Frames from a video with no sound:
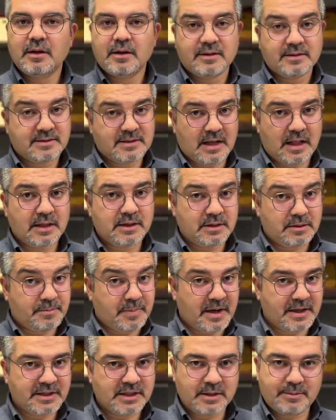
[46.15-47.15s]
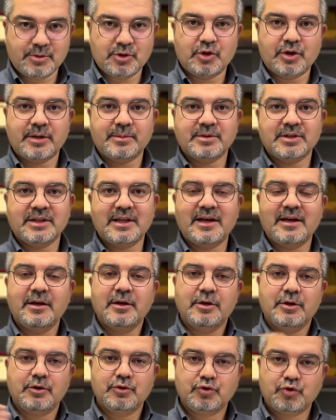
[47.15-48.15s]
salgın pandemi döneminde
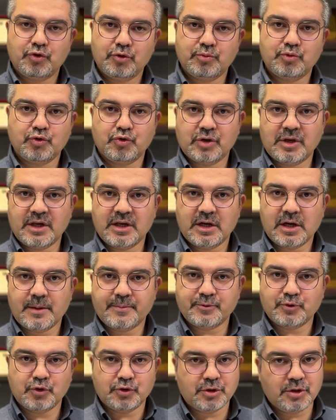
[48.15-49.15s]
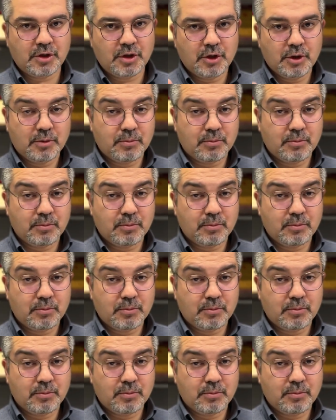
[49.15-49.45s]
tüm Türkiye'yi kapsıyordu.